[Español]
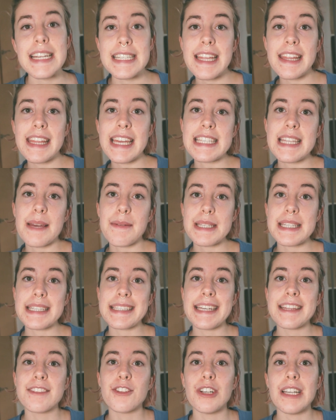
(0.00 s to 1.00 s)
Este día estaba
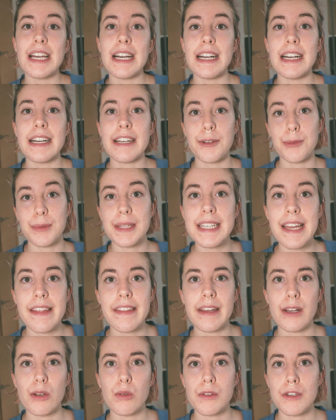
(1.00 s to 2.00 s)
siguiendo la rutina
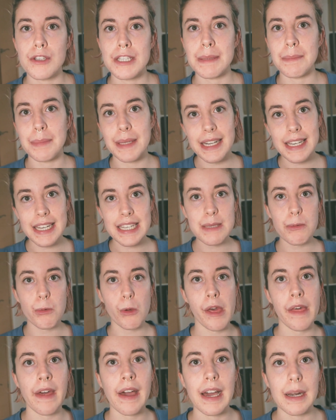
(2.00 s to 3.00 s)
de glúteos y piernas,
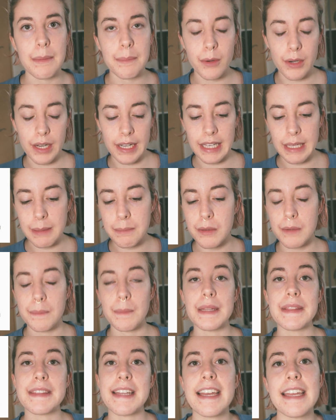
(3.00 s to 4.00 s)
voy a dejar por aquí por
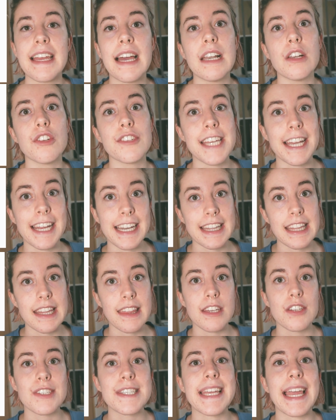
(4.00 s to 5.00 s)
pantalla los
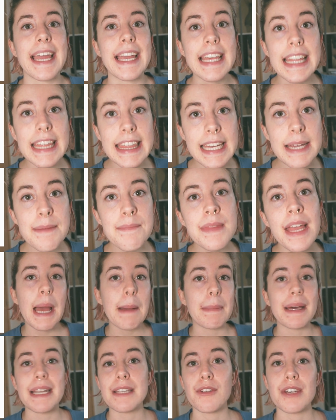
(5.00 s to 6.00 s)
ejercicios que hice.
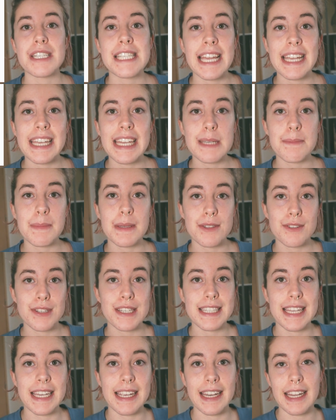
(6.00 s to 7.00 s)
Para todas aquellas
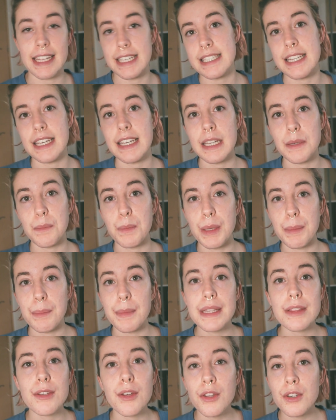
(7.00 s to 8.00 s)
personas que queréis seguir mi
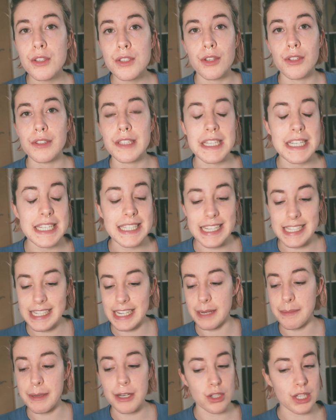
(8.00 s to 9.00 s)
método, solo tenéis que
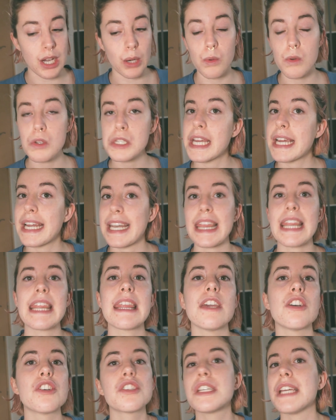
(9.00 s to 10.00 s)
escribiros algunos
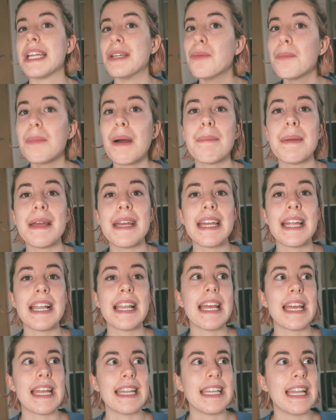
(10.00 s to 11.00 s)
ejercicios en un
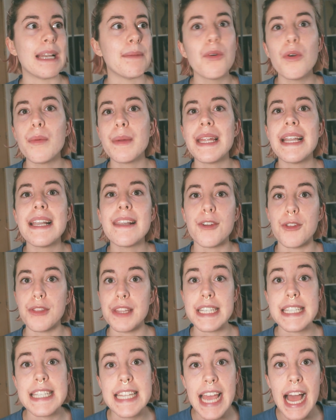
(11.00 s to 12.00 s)
papel, en el móvil,
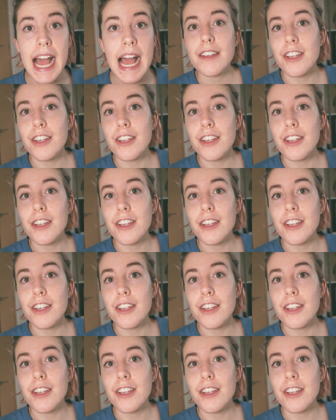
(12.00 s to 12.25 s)
donde sea.